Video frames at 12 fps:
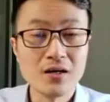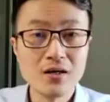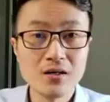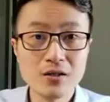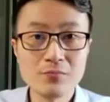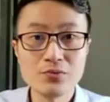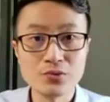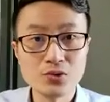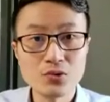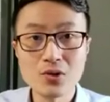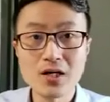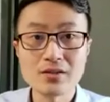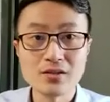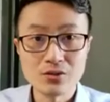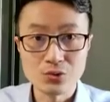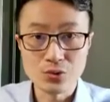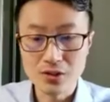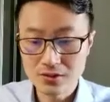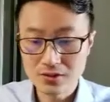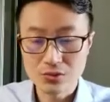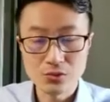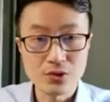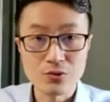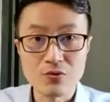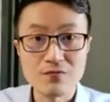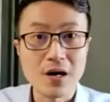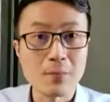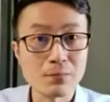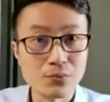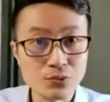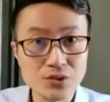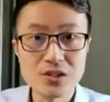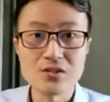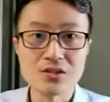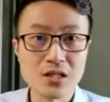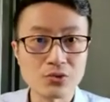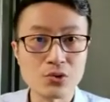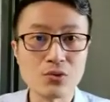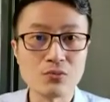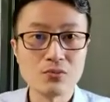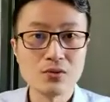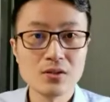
和普通话的语音、词汇、语法不尽相同。